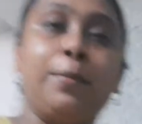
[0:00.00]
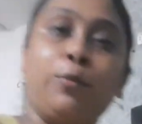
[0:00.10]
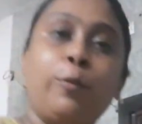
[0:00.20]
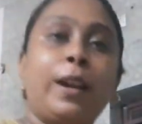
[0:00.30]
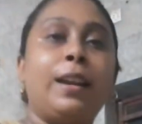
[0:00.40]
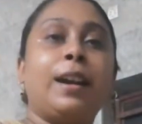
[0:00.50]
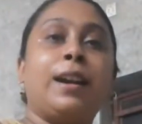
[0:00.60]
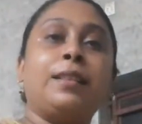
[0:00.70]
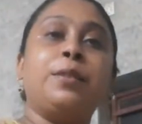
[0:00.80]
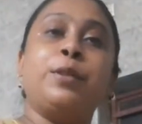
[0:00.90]
মোবাইল
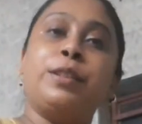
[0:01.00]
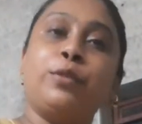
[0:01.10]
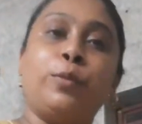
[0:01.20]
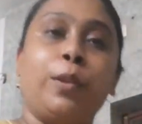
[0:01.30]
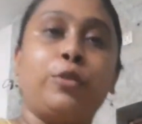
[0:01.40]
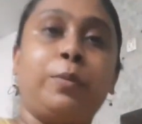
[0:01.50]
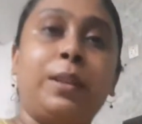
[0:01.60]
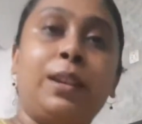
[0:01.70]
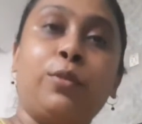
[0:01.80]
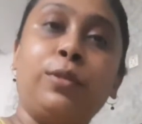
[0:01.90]
রাখাতে হয়েছে খুব
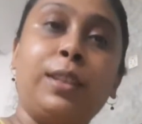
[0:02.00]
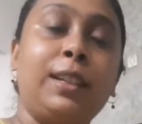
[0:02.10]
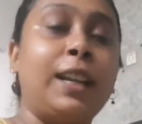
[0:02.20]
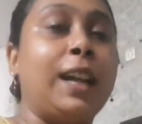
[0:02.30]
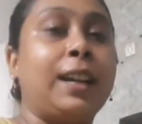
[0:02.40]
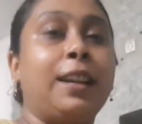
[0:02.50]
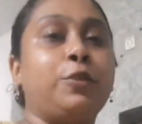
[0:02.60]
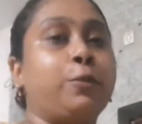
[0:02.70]
অসুবিধা কোন দিকটা রাখলে